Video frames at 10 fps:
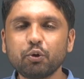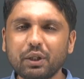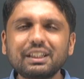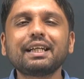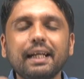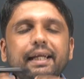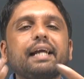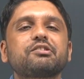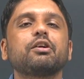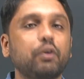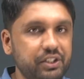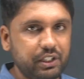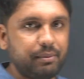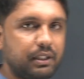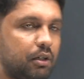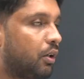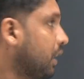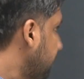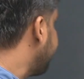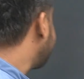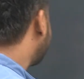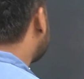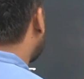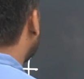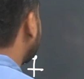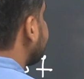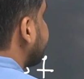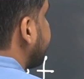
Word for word: थोड़ा सा एक एक्स्ट्रा नॉलेज के लिए बता रहा हूँ वैसे वैसे आप लोग याद